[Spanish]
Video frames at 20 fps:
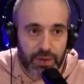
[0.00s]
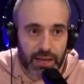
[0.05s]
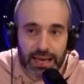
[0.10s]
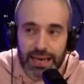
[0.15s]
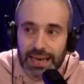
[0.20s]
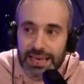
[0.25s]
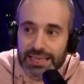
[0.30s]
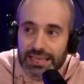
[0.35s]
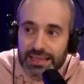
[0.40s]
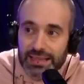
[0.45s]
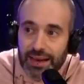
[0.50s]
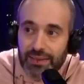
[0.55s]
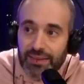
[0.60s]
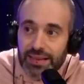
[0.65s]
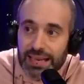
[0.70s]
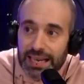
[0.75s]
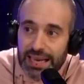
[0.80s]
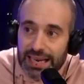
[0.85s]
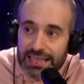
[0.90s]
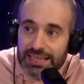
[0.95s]
en las
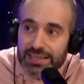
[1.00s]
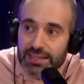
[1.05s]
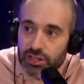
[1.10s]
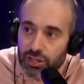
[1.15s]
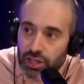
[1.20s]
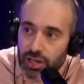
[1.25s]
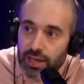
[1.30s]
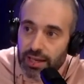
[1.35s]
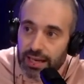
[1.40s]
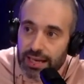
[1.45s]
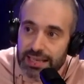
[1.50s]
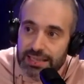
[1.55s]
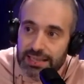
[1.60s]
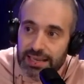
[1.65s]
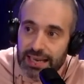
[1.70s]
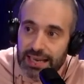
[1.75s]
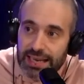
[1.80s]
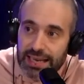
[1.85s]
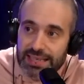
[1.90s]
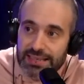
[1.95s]
entradas, en las, sí, en las,
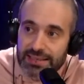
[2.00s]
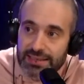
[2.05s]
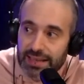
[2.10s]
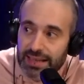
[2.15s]
en las,